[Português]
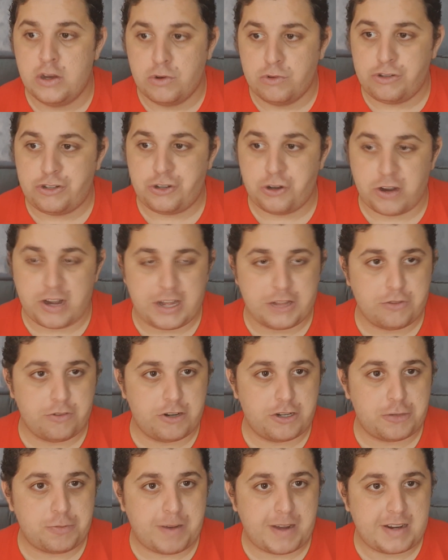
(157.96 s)
Os
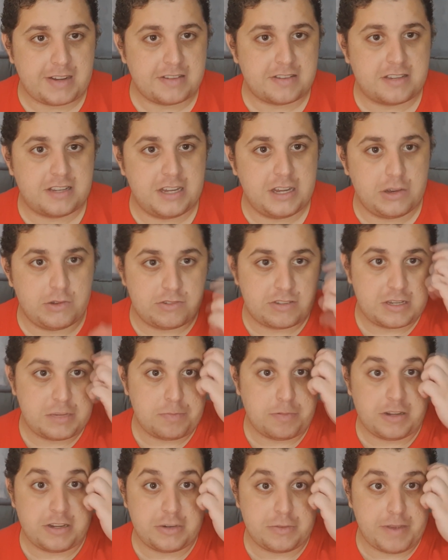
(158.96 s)
jogadores pareciam
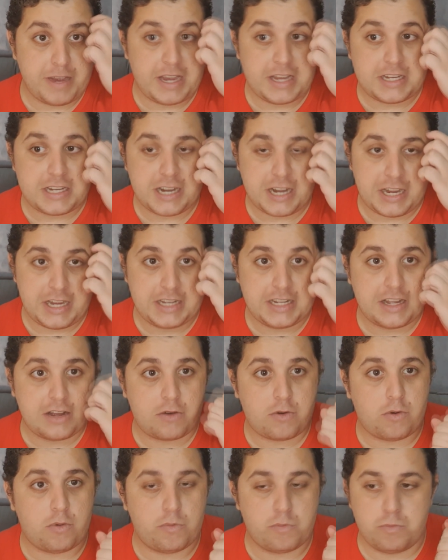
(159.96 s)
simplesmente ainda
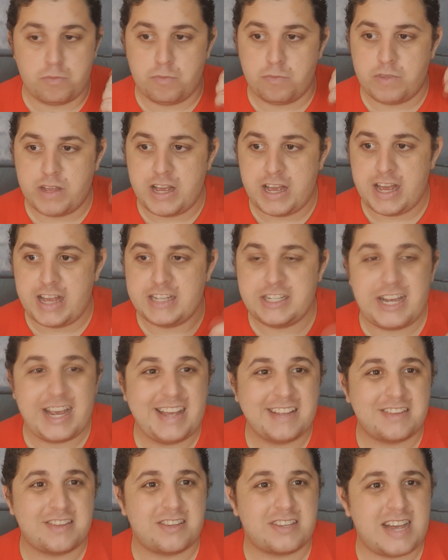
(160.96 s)
com é, de
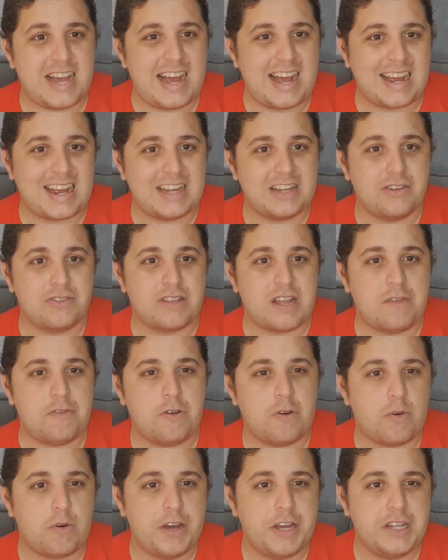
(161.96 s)
ressaca, não
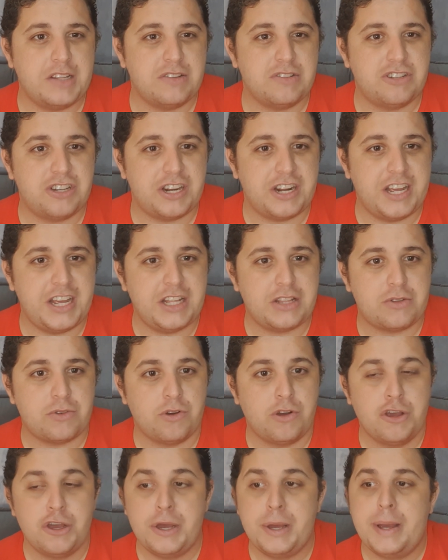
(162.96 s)
estavam correndo
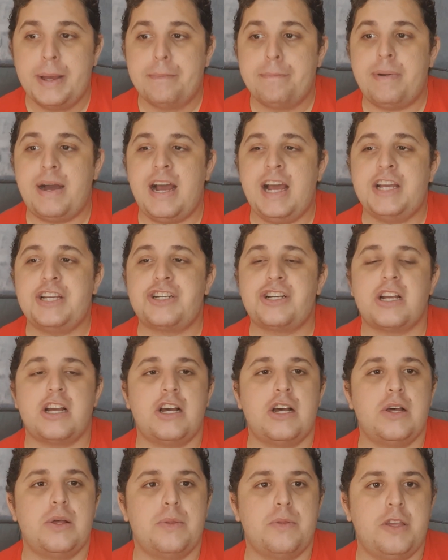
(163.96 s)
direito, mas
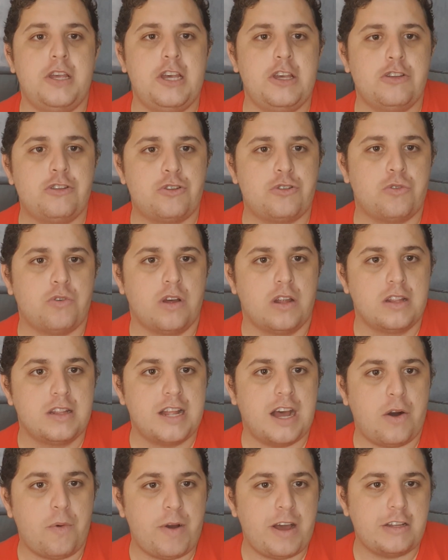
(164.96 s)
isso
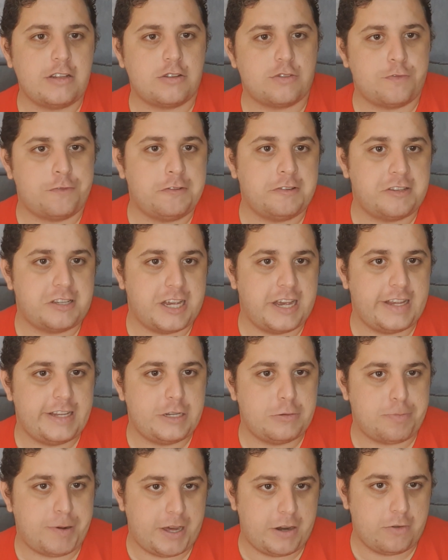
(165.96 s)
não é
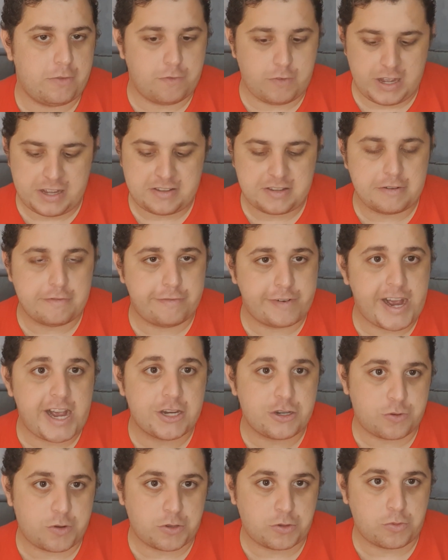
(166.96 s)
suficiente para um, esse
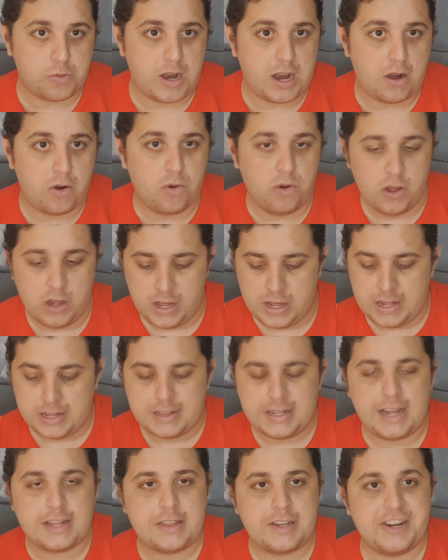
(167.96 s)
Vasco atual
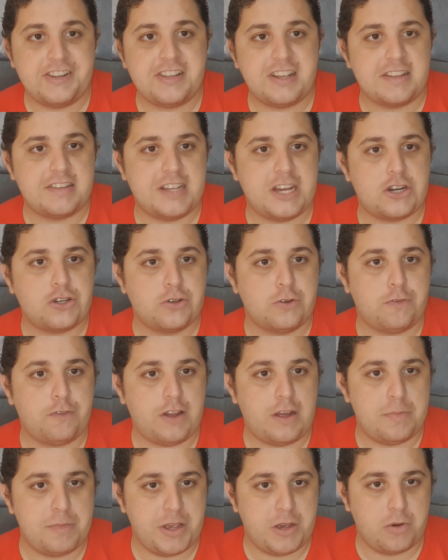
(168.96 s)
dar 3 a 0 no
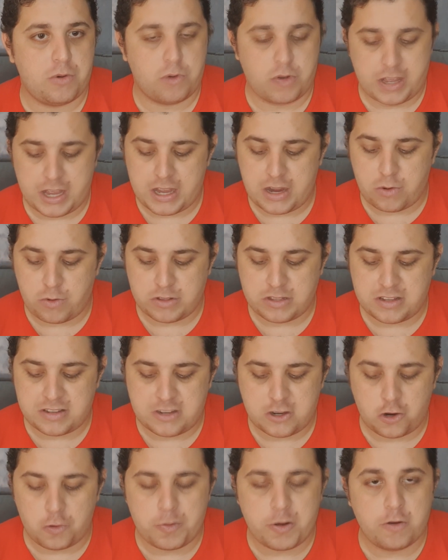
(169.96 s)
Flamengo. O que, que
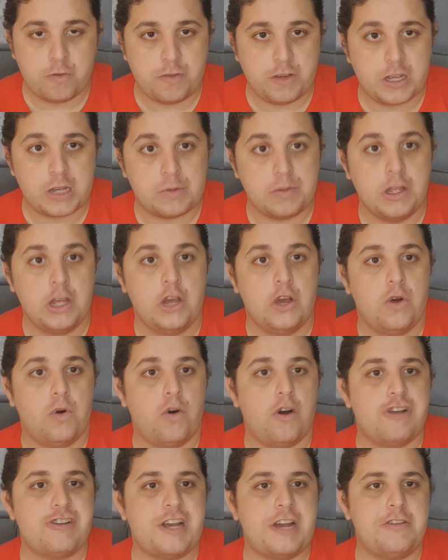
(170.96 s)
aconteceu ao meu ver?
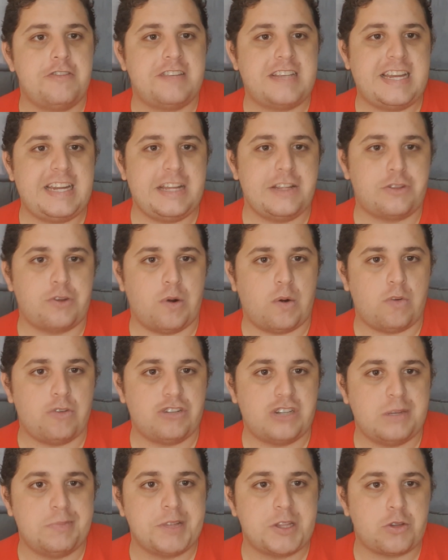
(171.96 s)
O Rogério Senna entrou com o
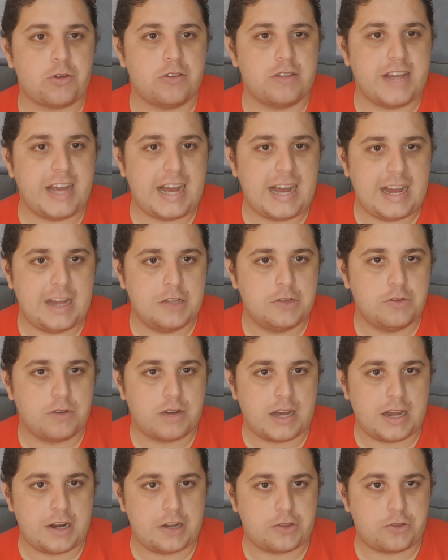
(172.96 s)
time todo errado,
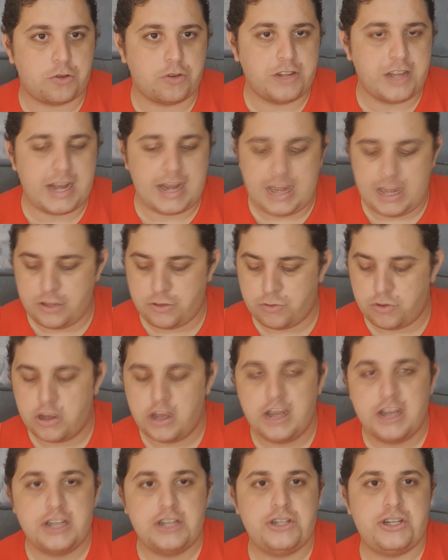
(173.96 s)
cara. Todo errado.
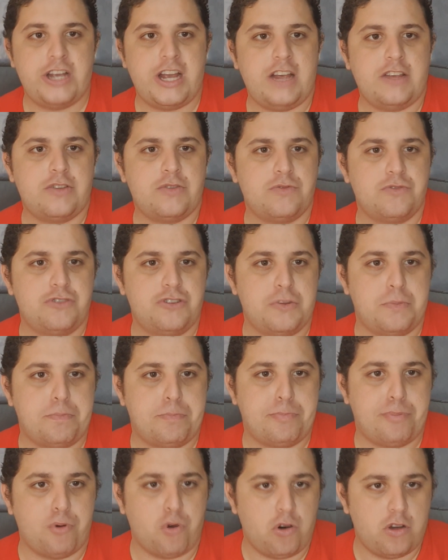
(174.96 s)
Gerson de
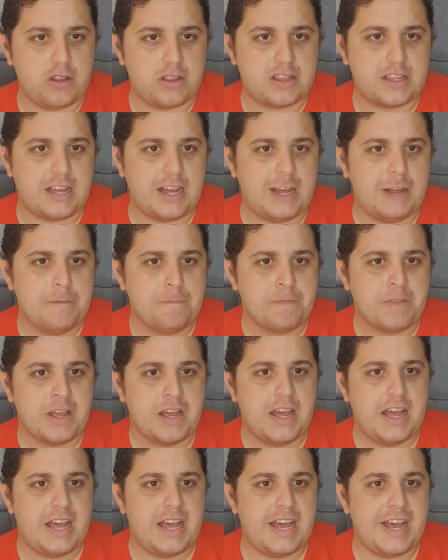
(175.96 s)
ponta.
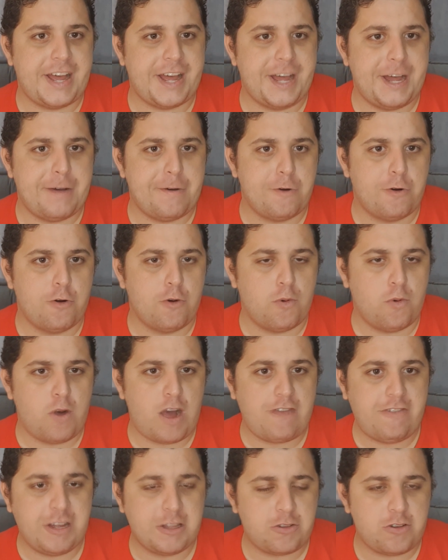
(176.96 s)
É, o,
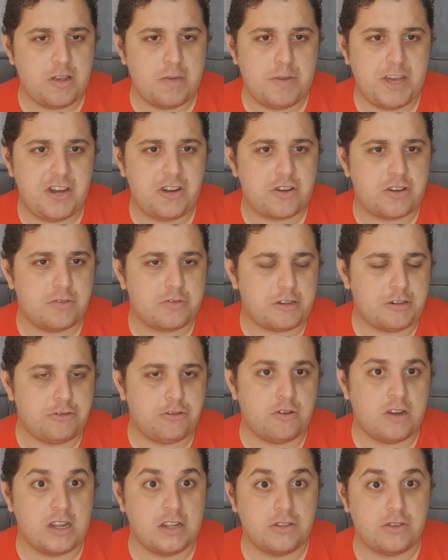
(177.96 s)
Everton Ribeiro que não tá
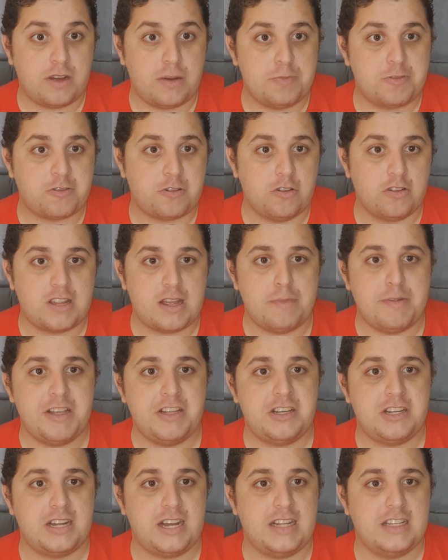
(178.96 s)
jogando
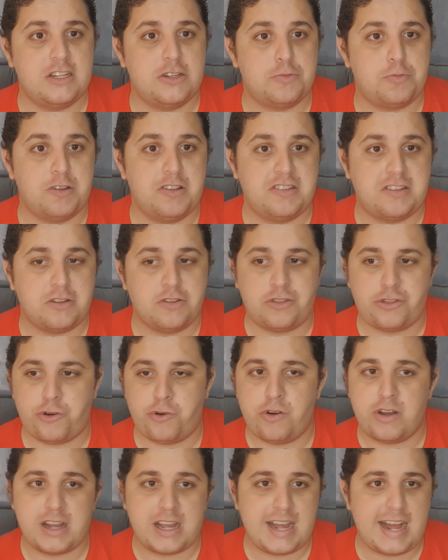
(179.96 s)
absolutamente nada de posição
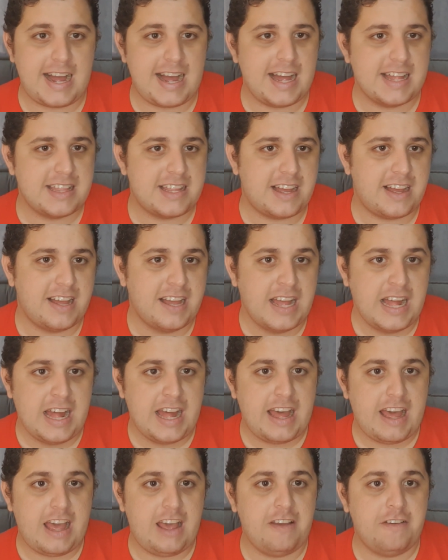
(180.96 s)
trocada.
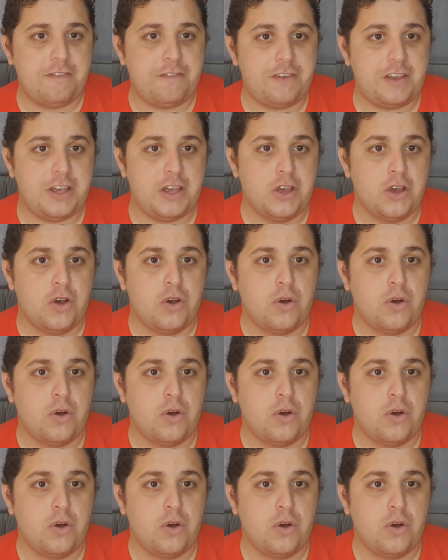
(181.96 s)
Enfim,